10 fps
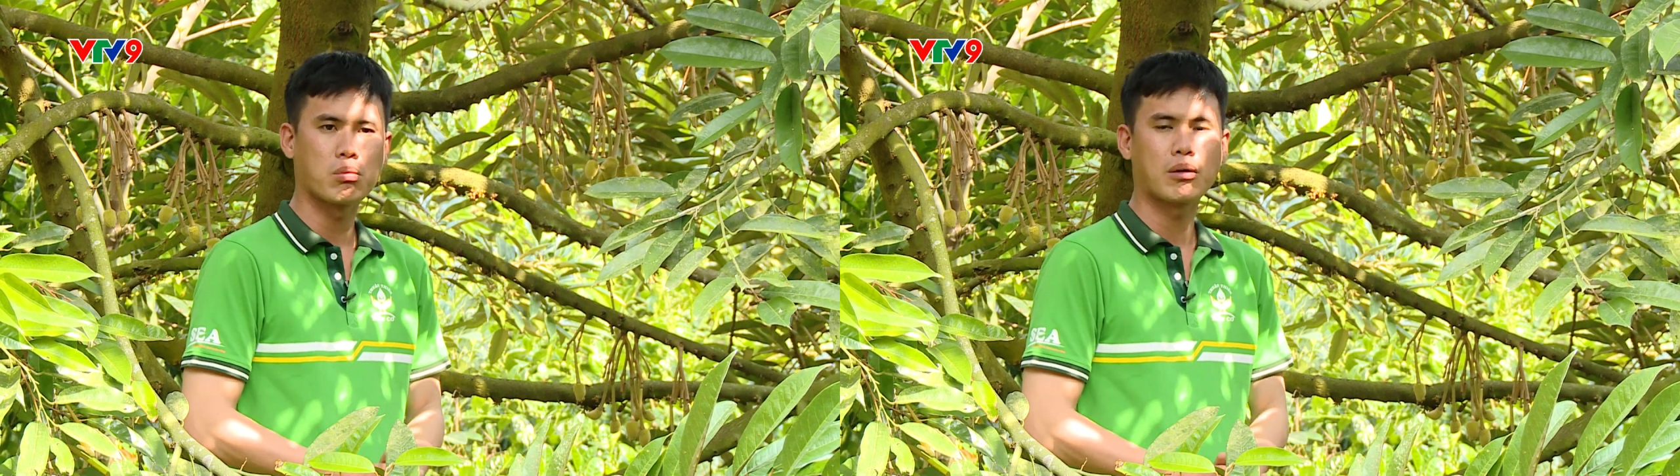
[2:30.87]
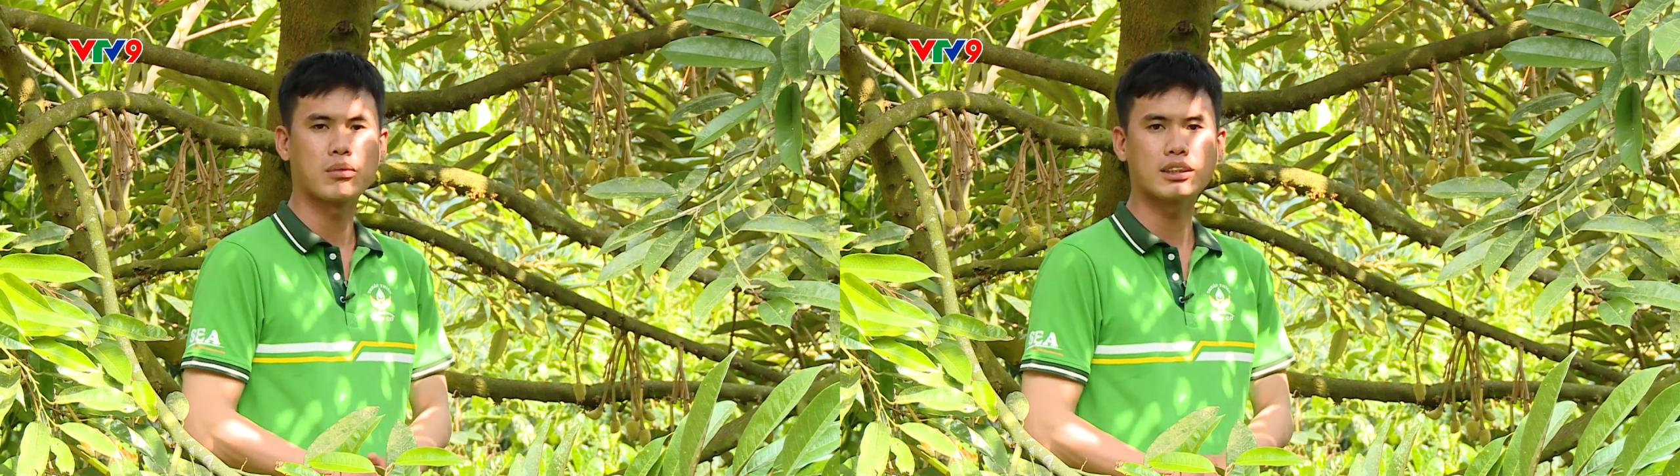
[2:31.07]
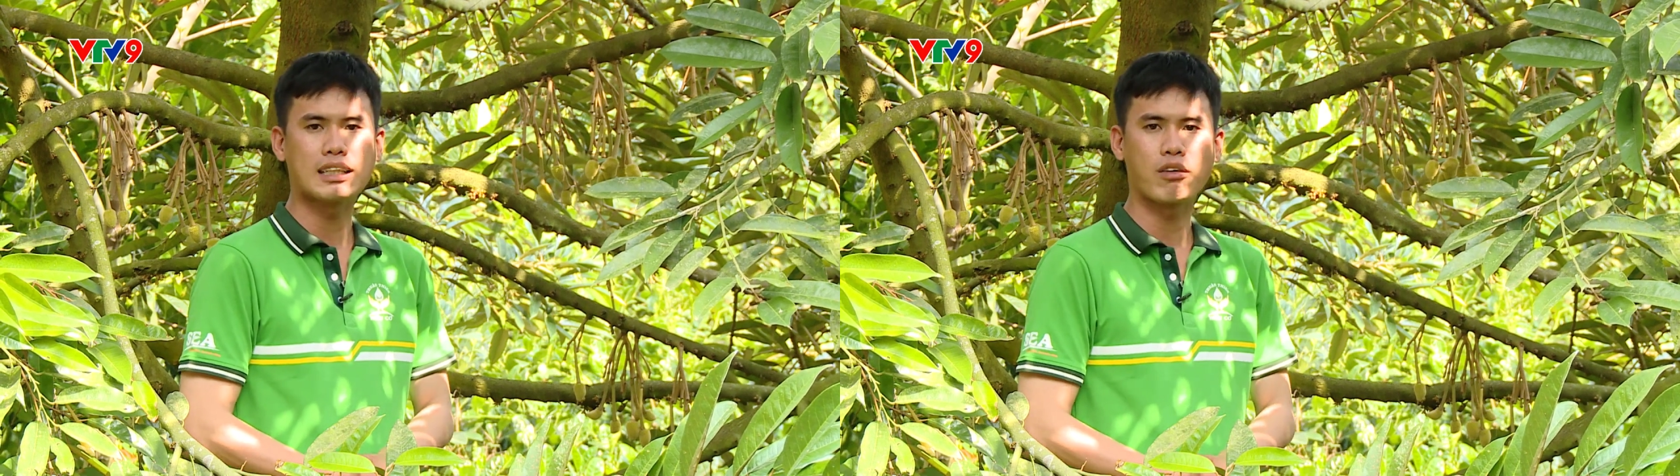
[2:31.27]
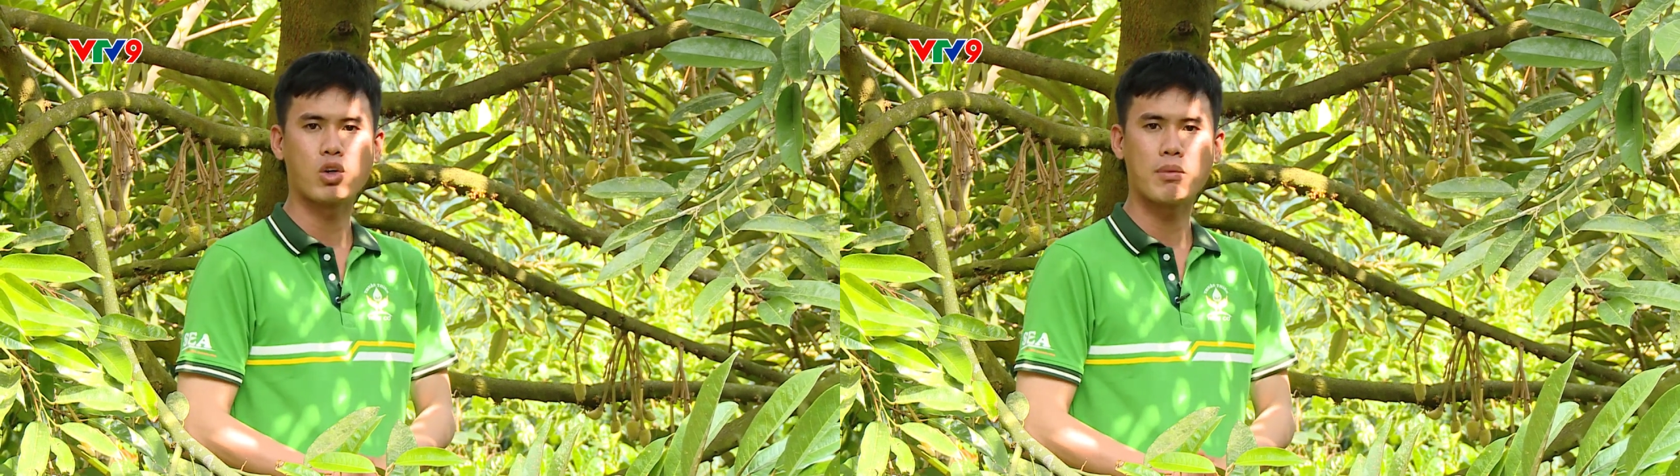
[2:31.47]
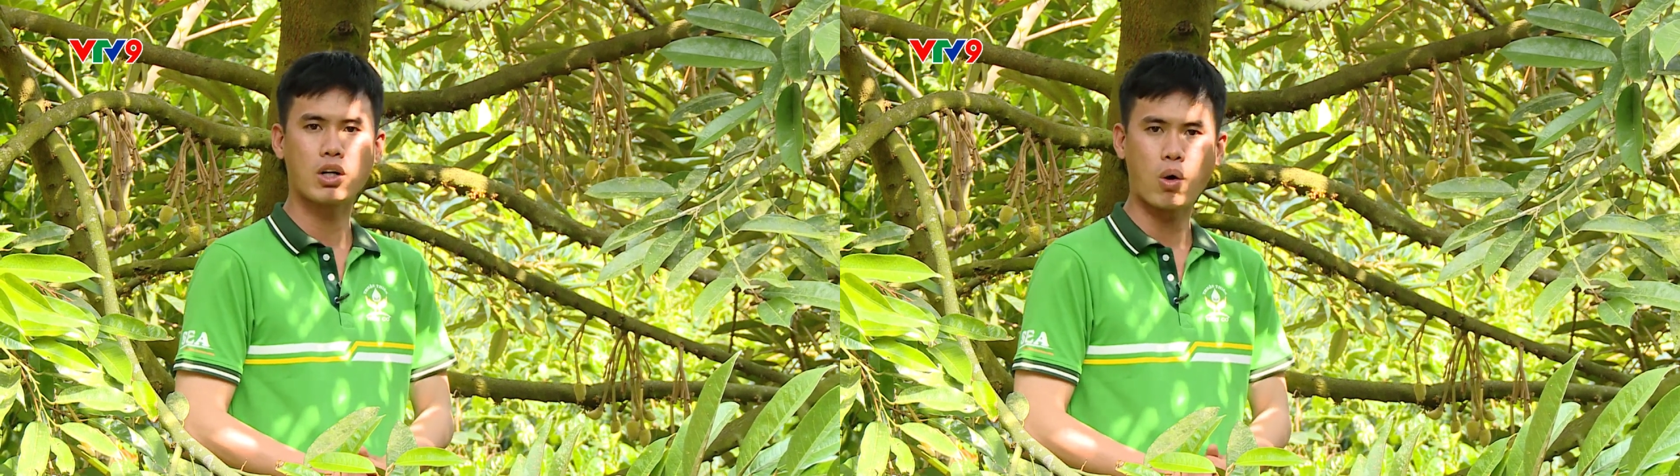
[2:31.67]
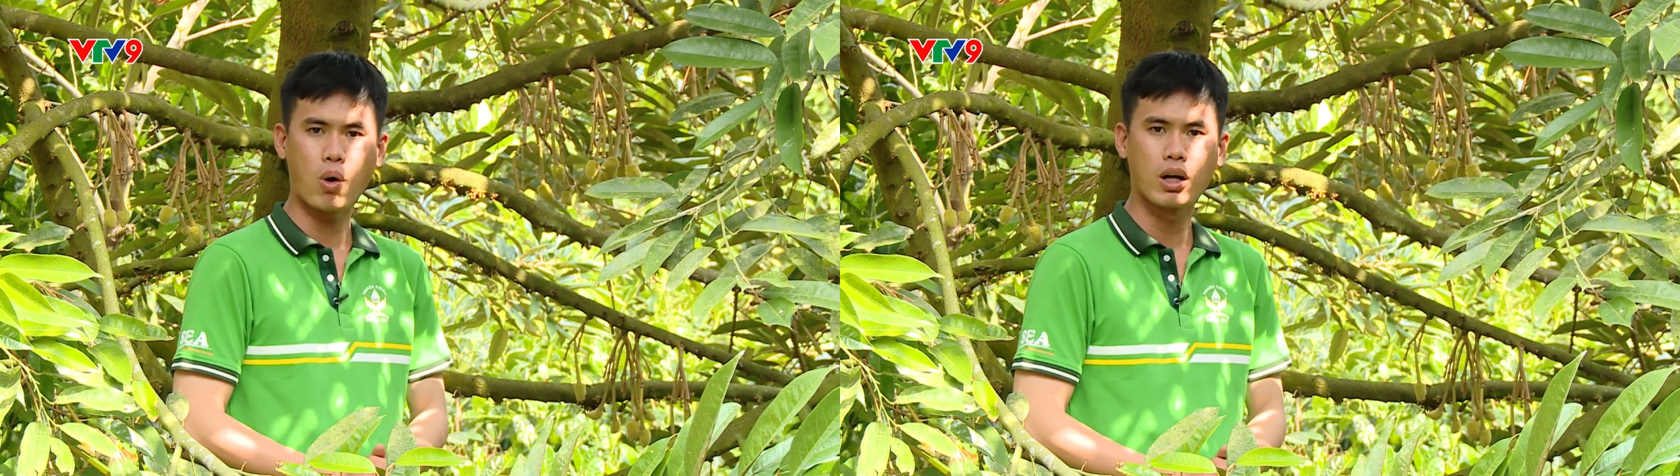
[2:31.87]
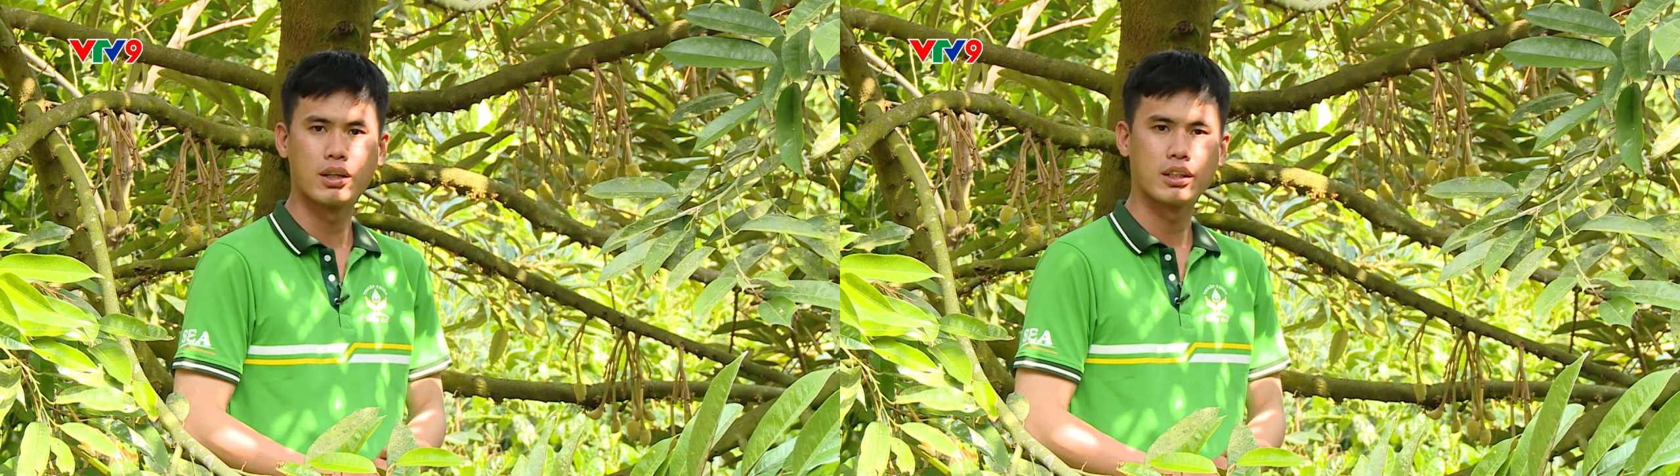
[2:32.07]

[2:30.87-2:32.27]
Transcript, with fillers: công thức sau khi lúa mất cua